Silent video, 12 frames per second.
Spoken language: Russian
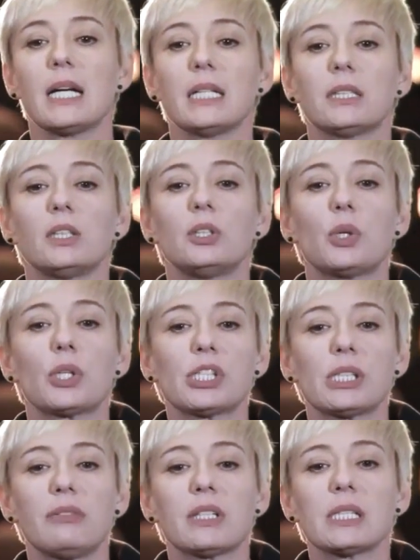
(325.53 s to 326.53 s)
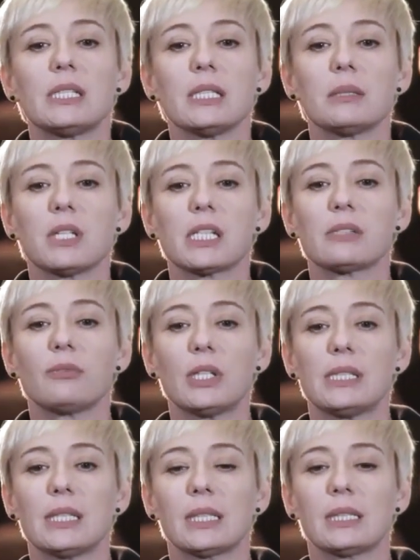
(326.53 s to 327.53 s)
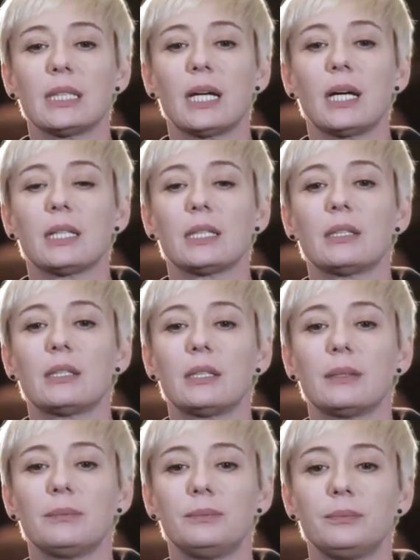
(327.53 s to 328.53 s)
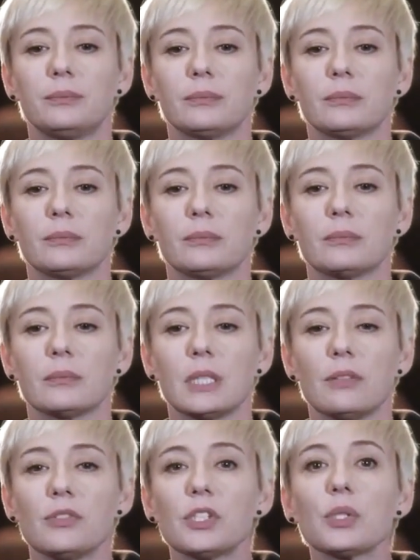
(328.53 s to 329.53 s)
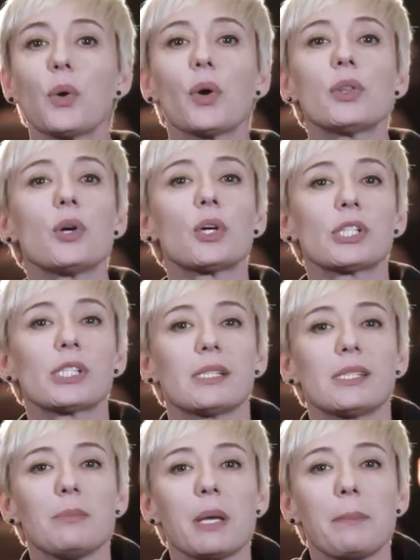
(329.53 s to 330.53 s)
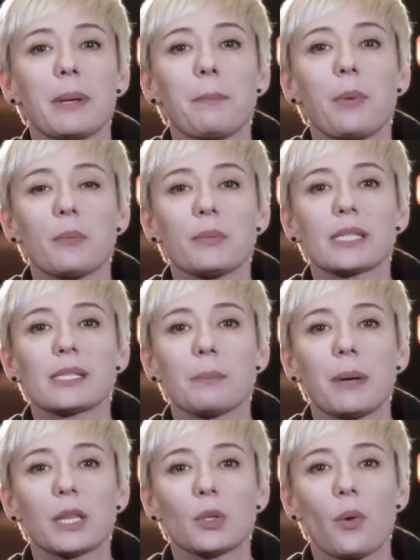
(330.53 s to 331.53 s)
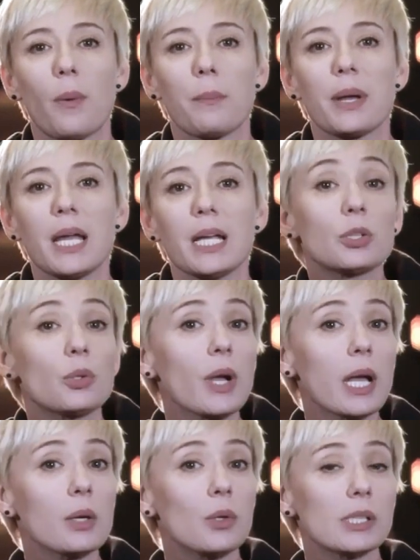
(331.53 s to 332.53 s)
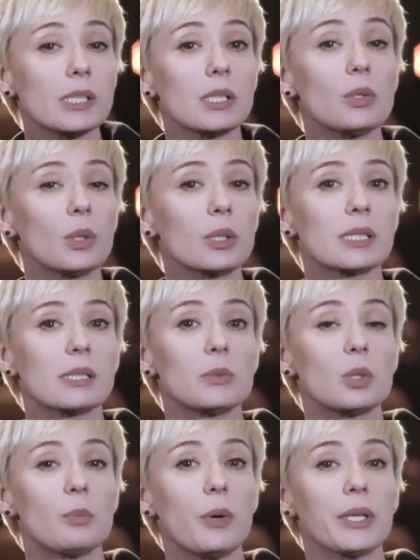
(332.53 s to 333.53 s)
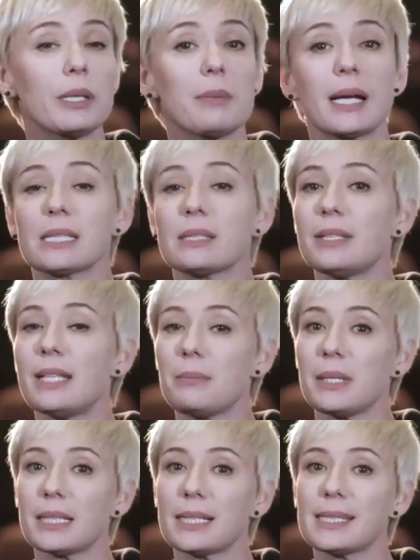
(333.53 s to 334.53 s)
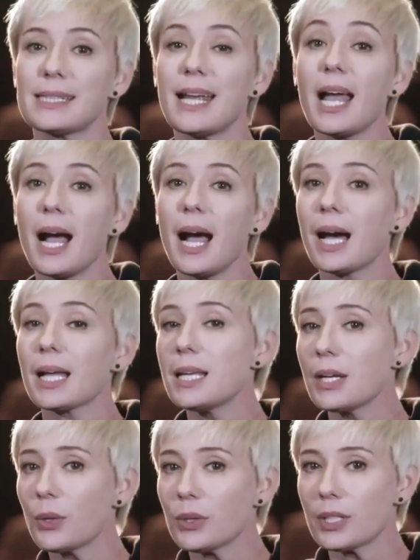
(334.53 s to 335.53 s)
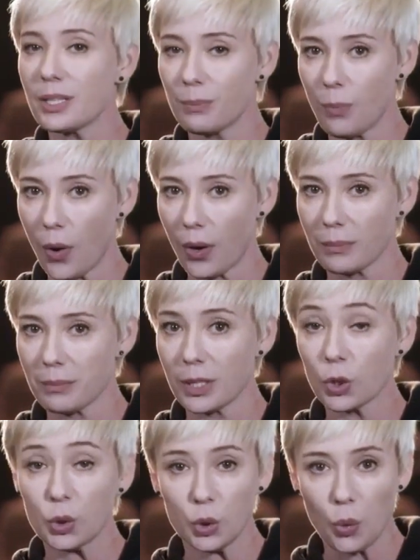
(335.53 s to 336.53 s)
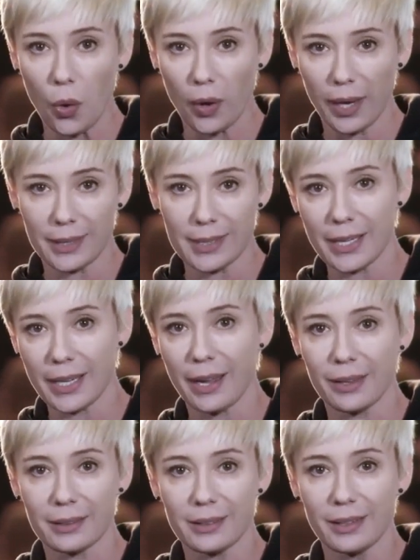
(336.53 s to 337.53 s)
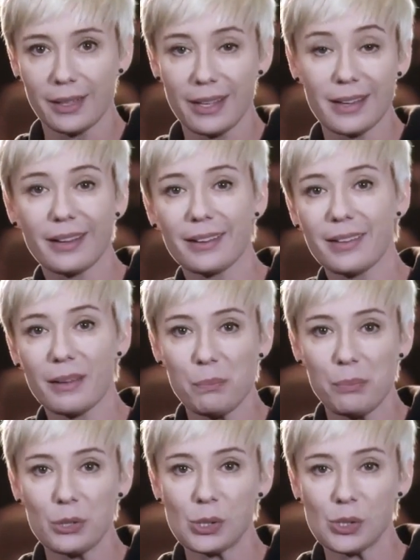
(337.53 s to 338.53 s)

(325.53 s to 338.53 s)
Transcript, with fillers: Да, это дождь твердил мне свой диктант. Все, дождь тебе припомнится потом. Другая гостья голосом глубоким осведомилась. Одаренных Богом кто одаряет и каким